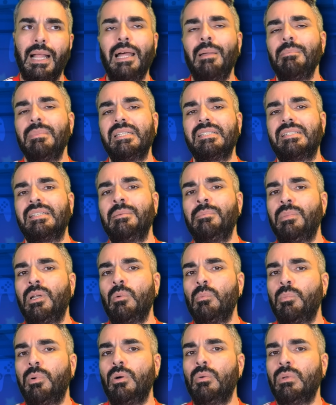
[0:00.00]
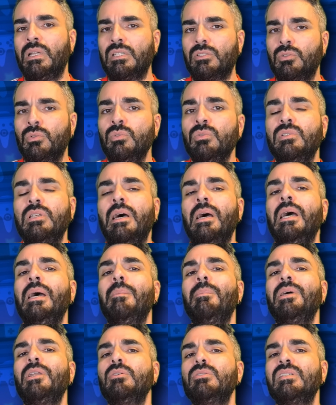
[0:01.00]
A me sembra un po' una scusa,
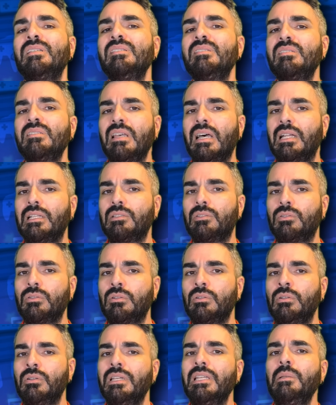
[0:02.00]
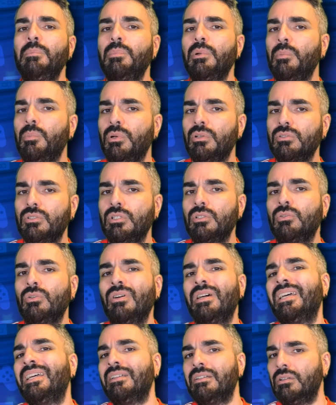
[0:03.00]
però senz'altro il
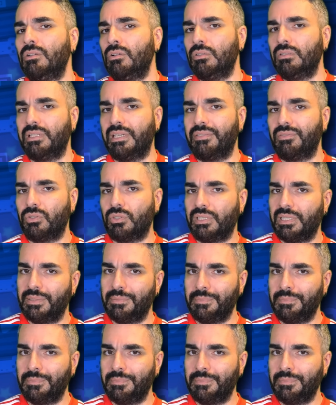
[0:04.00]
proposito è lodevole.